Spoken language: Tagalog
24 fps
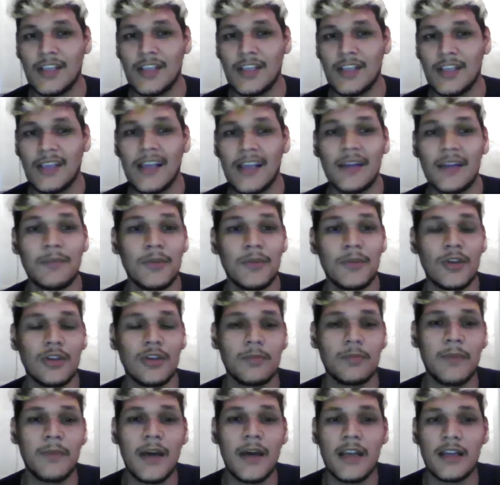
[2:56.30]
sa kanya. Alam mo yun,
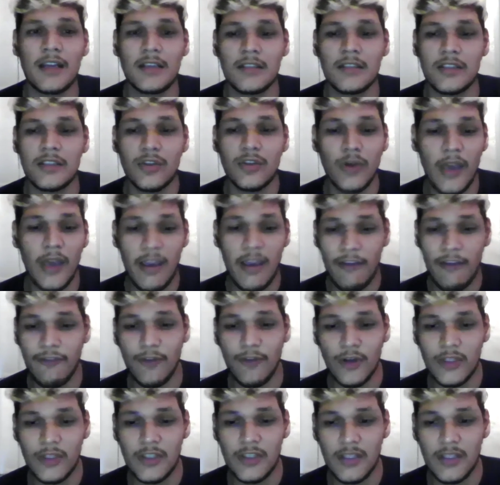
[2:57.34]
parang yung
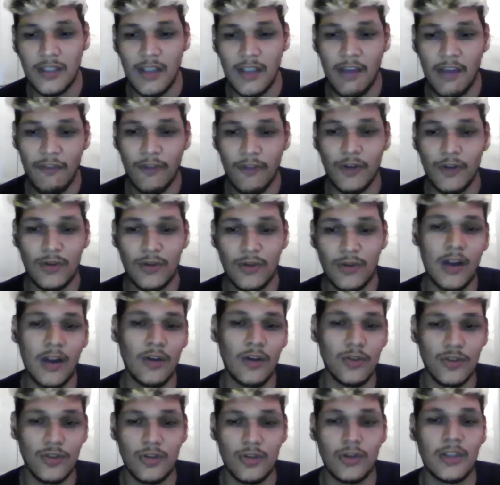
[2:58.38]
effort, effort ko
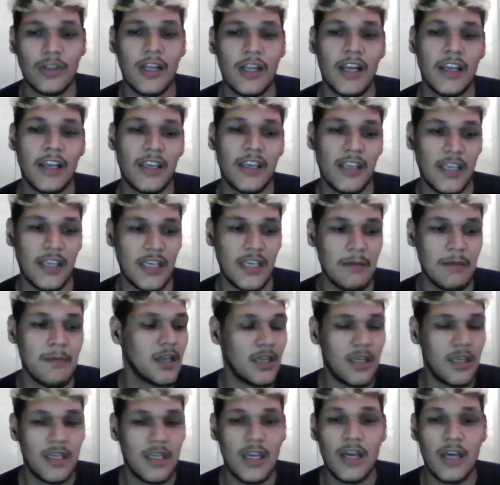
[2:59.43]
lang. Gusto ko talaga
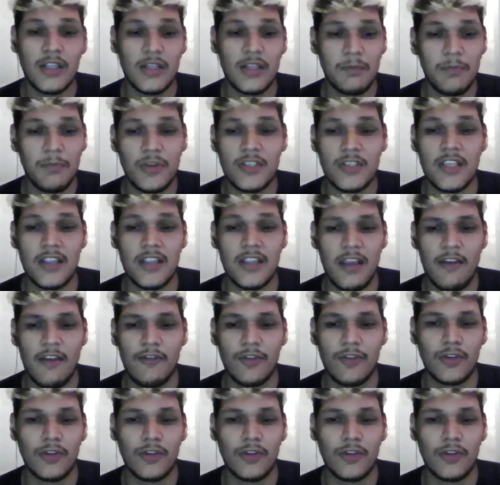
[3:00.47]
i-100% effort